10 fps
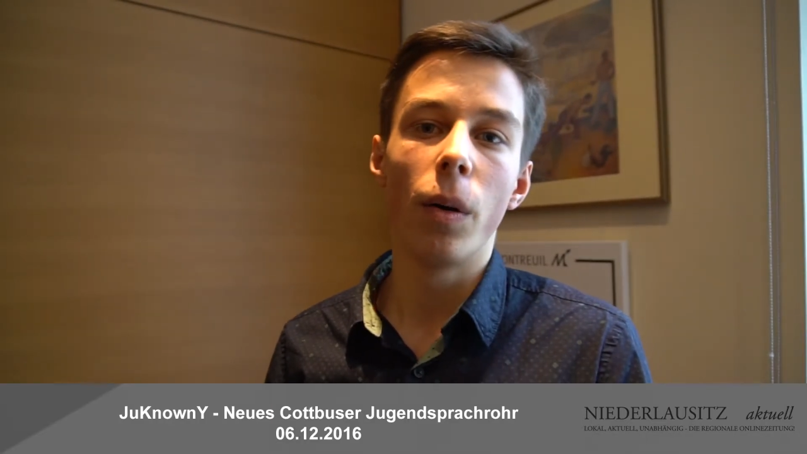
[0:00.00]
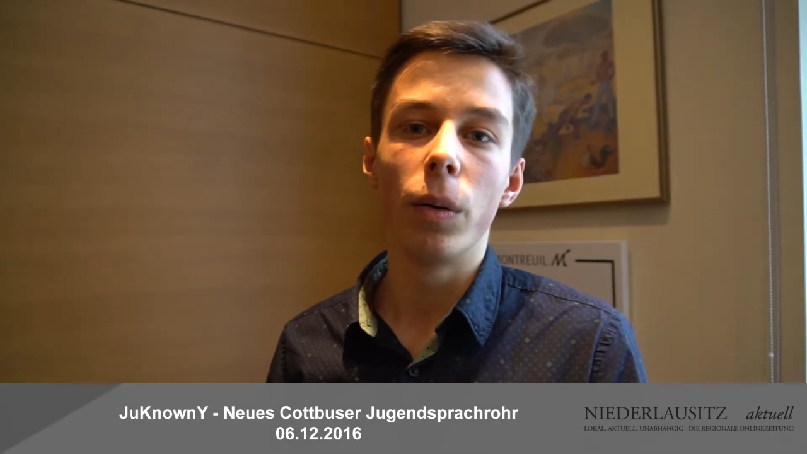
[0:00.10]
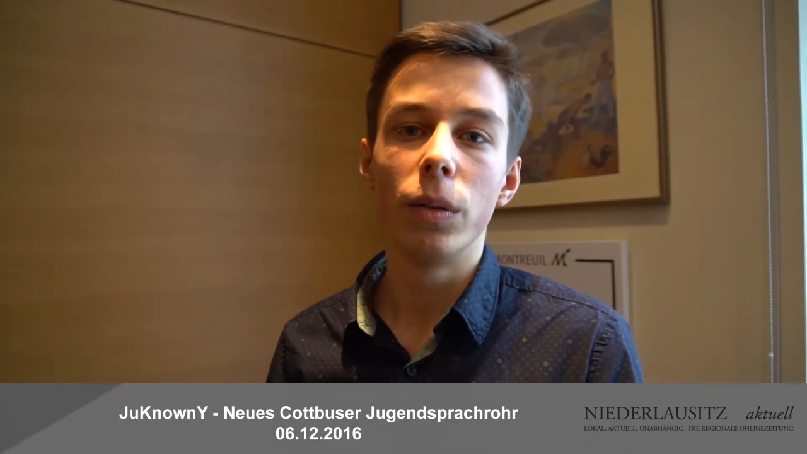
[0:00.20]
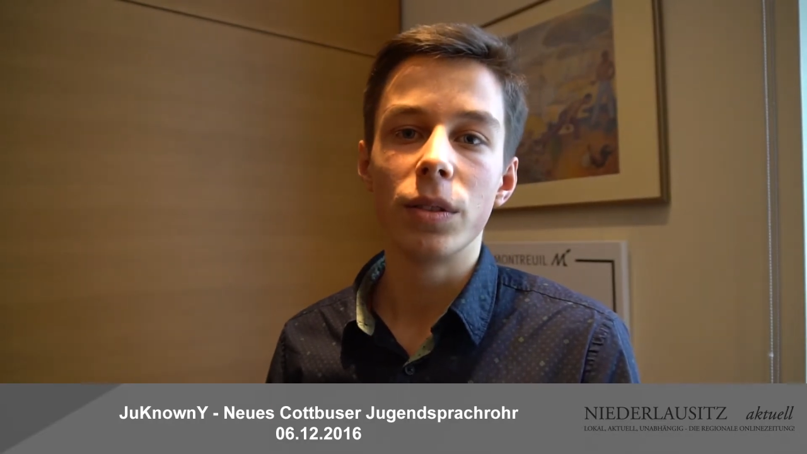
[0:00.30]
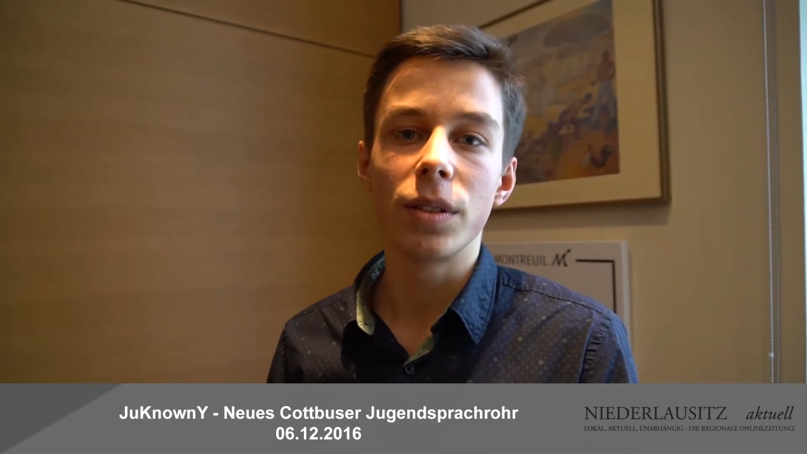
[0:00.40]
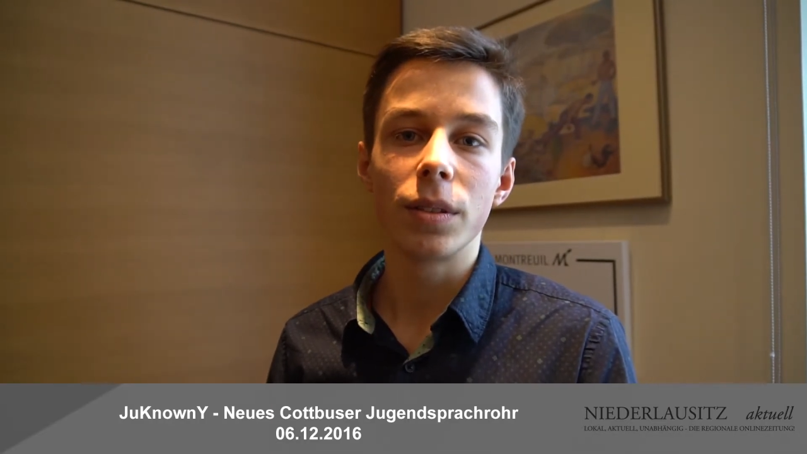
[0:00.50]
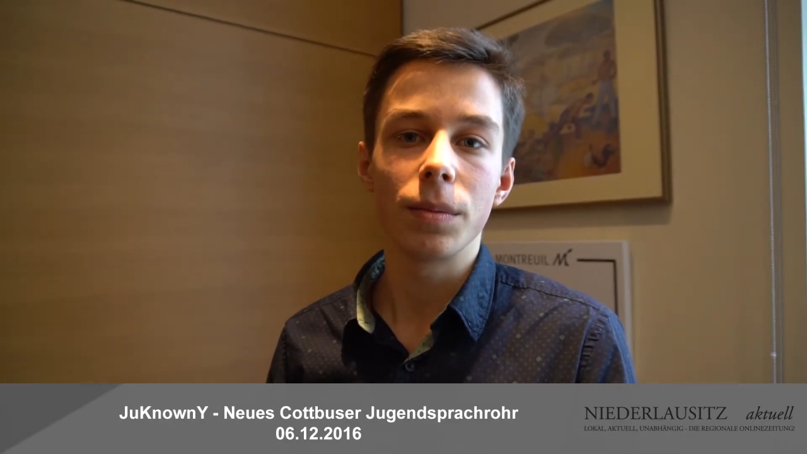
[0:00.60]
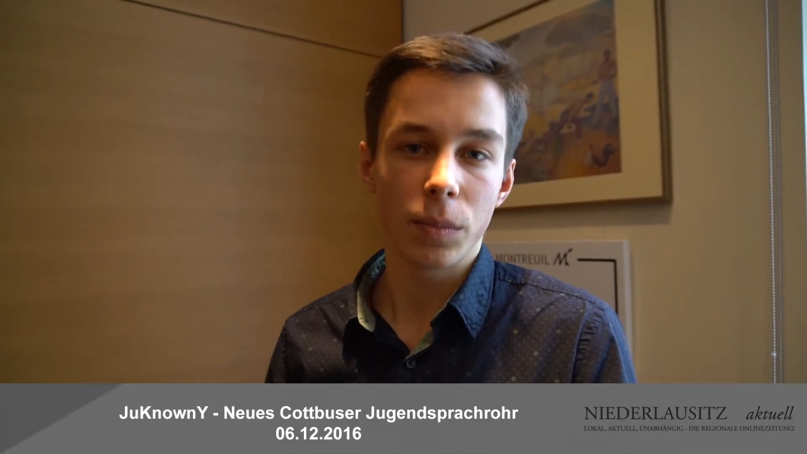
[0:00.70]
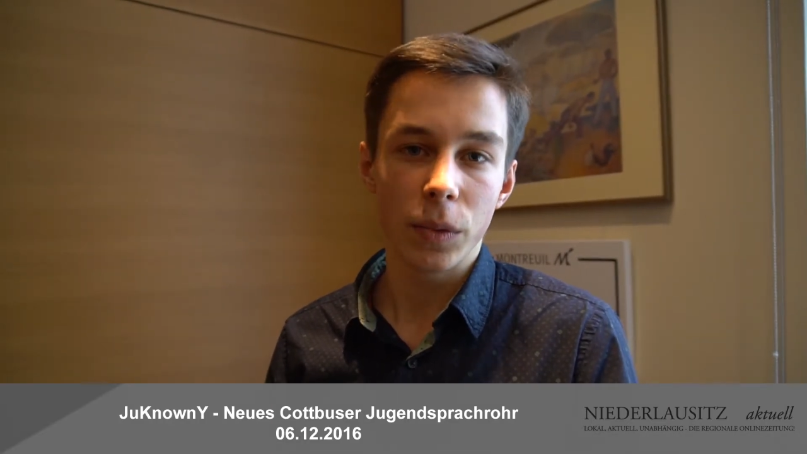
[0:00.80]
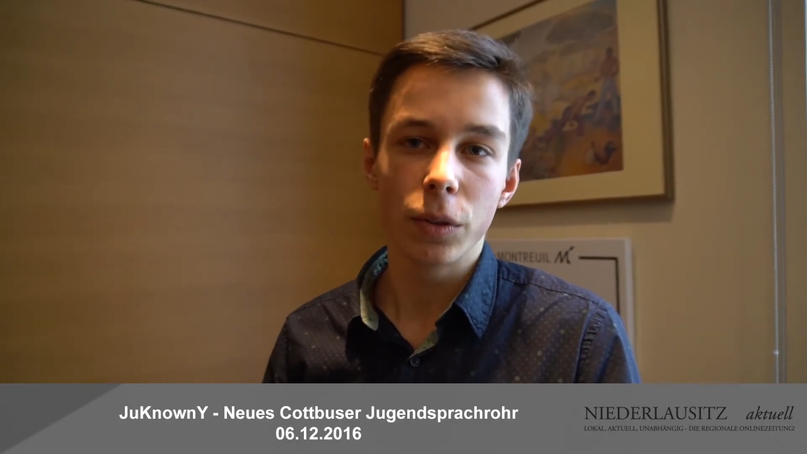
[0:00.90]
und
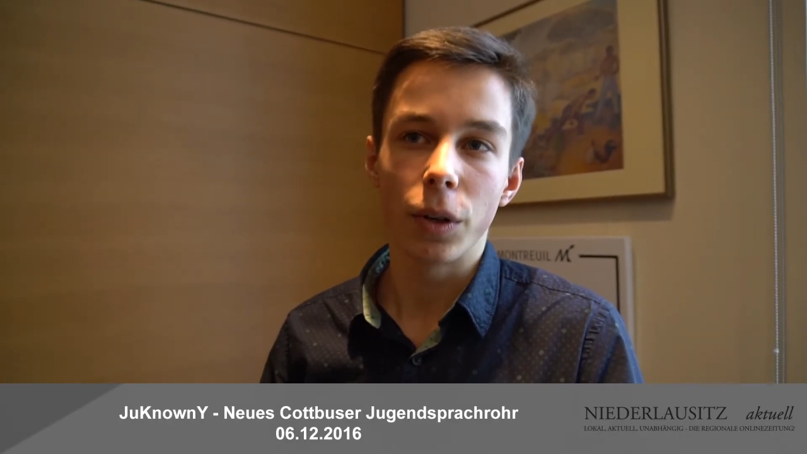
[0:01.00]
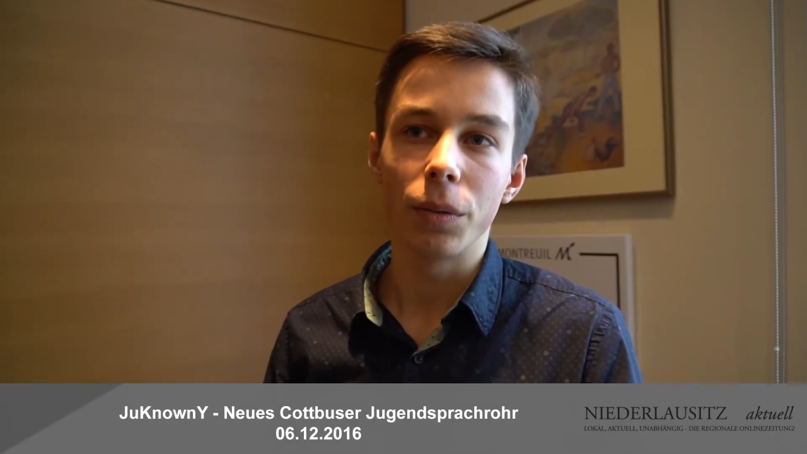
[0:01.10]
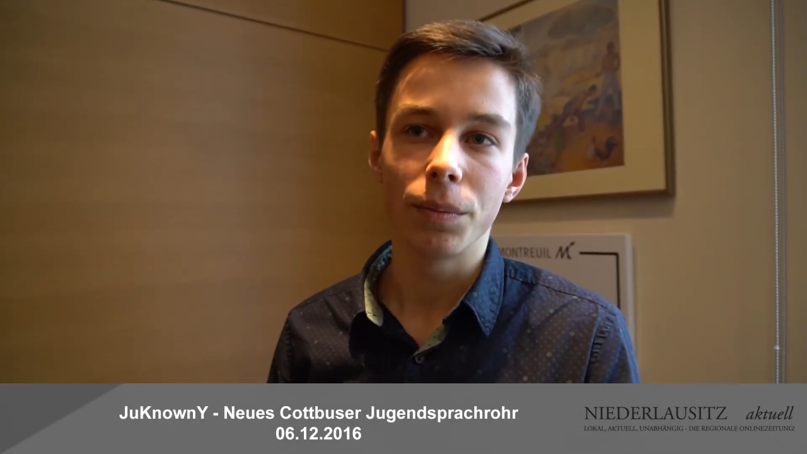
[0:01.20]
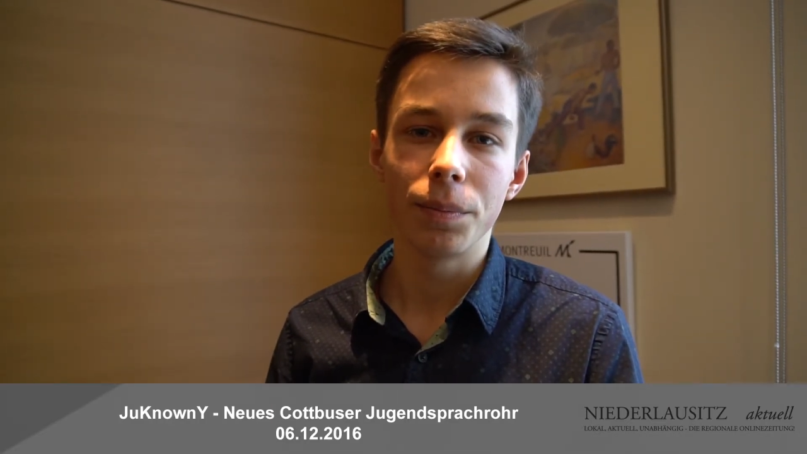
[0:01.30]
Genau.